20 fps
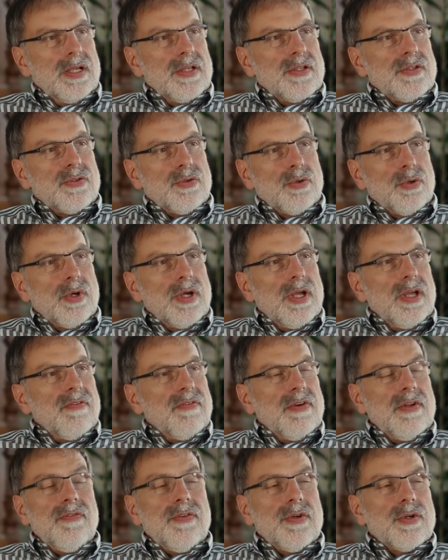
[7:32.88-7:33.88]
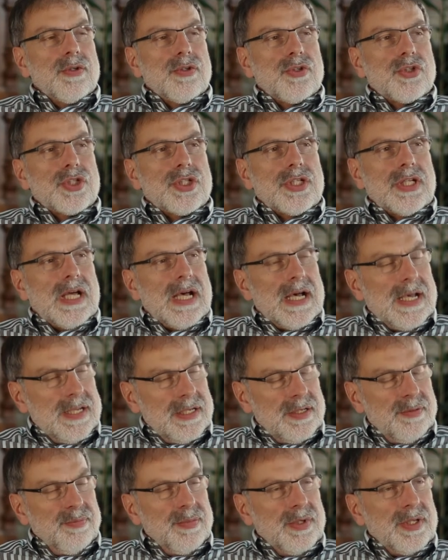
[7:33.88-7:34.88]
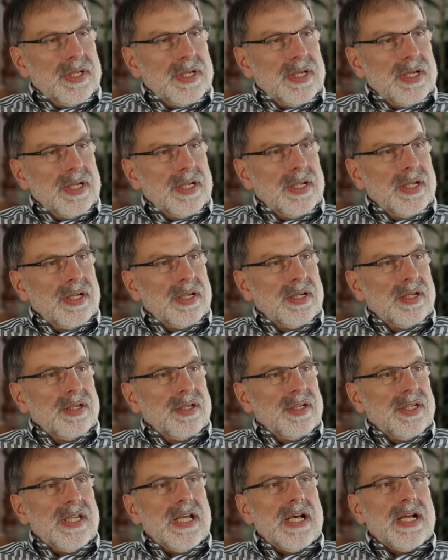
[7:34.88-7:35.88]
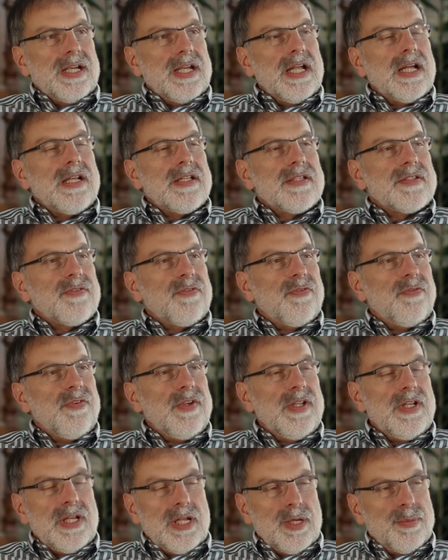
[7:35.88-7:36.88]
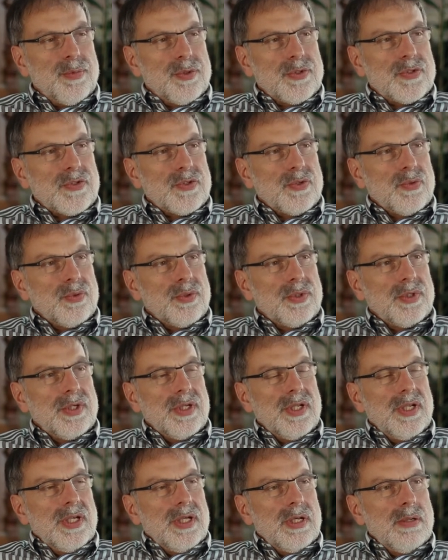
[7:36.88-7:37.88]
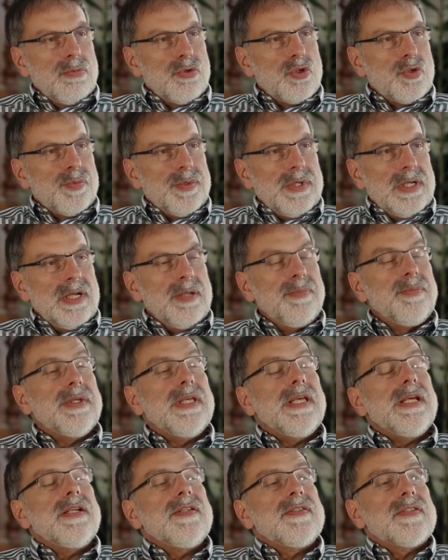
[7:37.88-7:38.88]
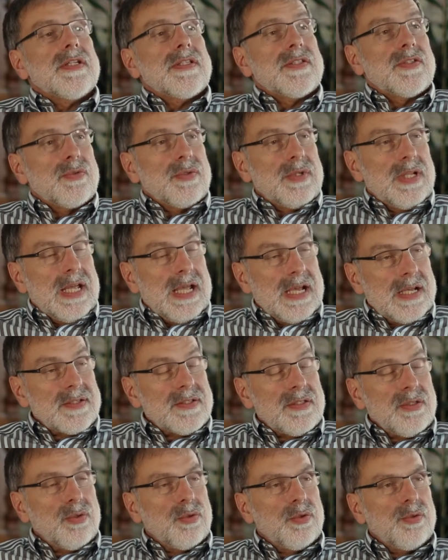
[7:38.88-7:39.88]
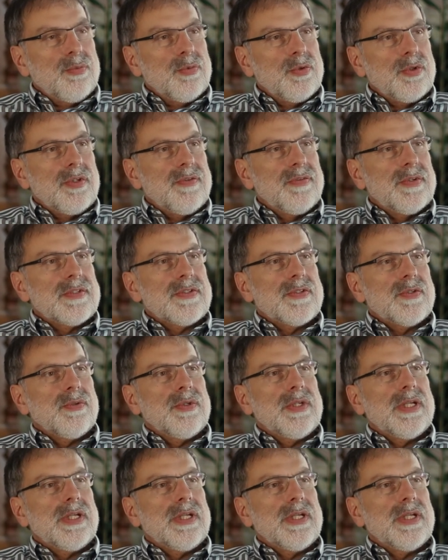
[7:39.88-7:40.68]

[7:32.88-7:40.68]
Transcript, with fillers: So, wenn wir uns streiten miteinander, ja, dann ist viel Emotion im Spiel, im Gegensatz zu der ersten Grundmotivation.